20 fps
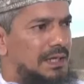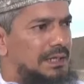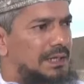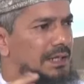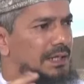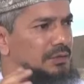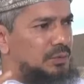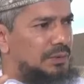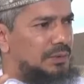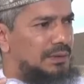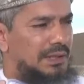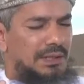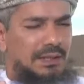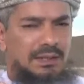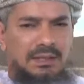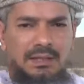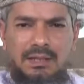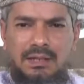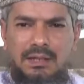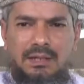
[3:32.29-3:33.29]
يا ترى
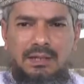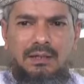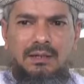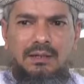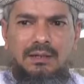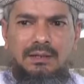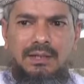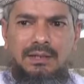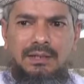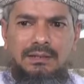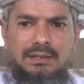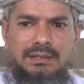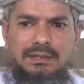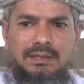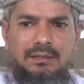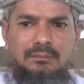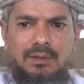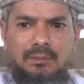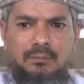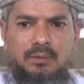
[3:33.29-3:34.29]
آه، يعني
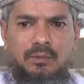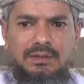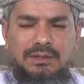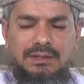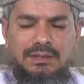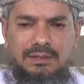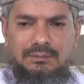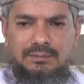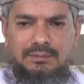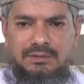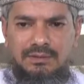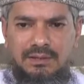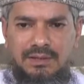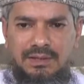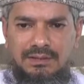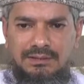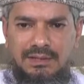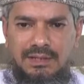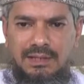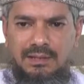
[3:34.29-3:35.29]
حينما بعث النبي صلى الله
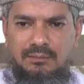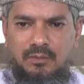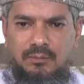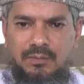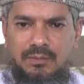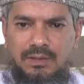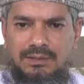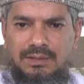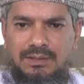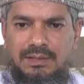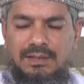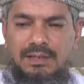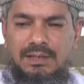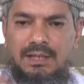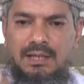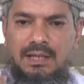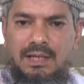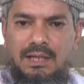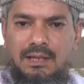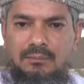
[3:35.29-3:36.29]
عليه وسلم وبعد
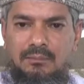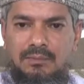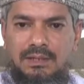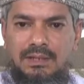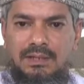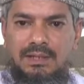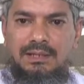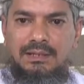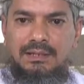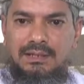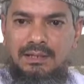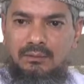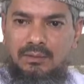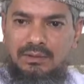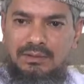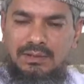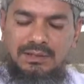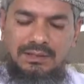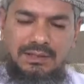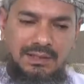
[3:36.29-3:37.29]
آه، ميلاده
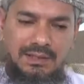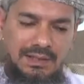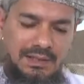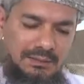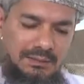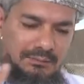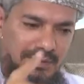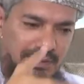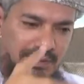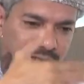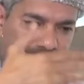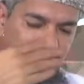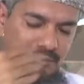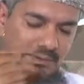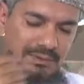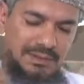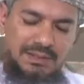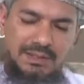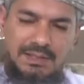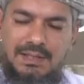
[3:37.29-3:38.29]
وتلك المراحل
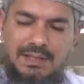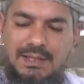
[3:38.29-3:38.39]
من